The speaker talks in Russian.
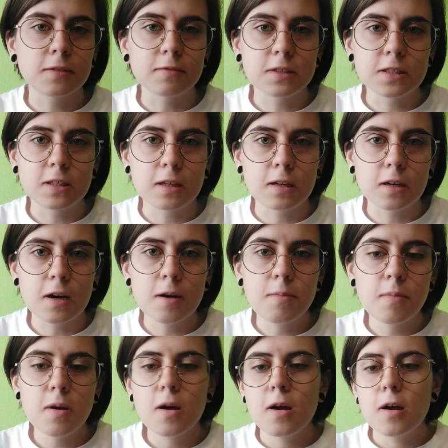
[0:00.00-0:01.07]
в
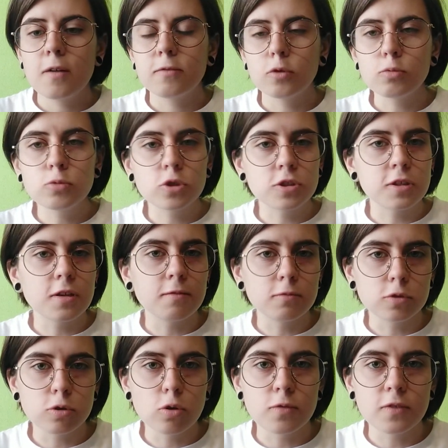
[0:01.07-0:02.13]
Инстаграм, в том числе и в
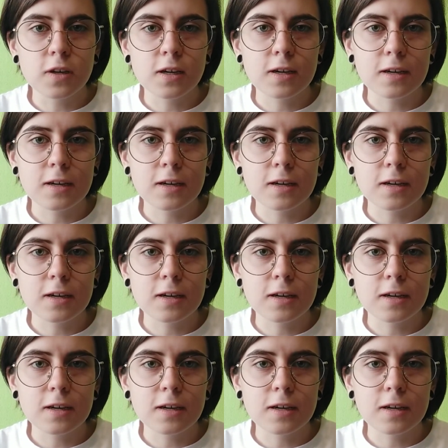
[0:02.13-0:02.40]
условиях